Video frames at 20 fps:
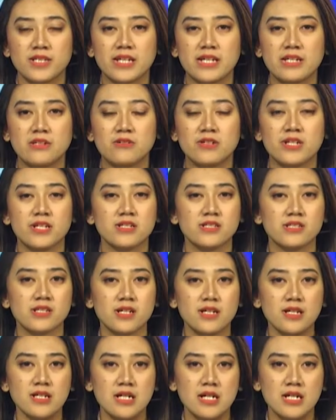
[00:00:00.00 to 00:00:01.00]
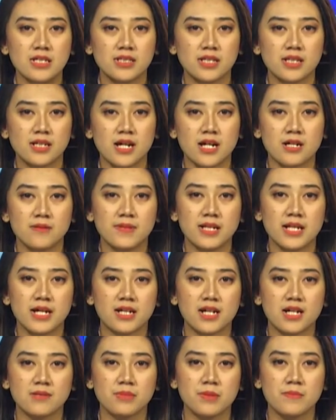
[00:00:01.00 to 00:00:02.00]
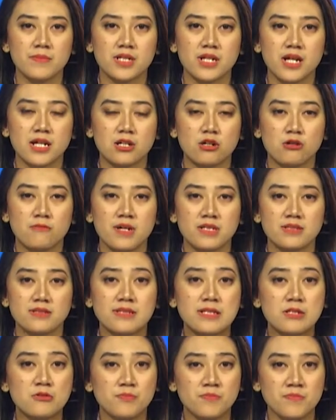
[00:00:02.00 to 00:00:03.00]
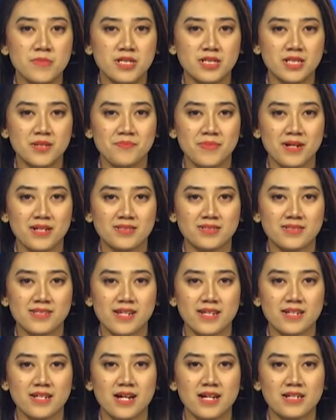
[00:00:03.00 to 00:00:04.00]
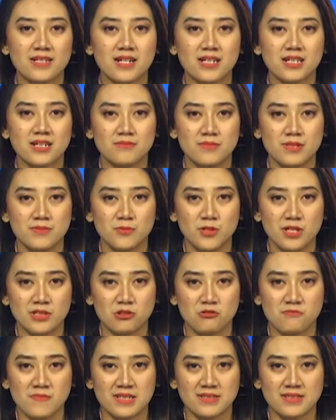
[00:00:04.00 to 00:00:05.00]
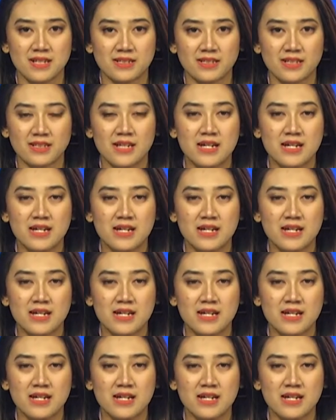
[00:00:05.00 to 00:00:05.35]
Indonesia tengah melarang pemberian obat sirup bagi pasien anak membuat rumah sakit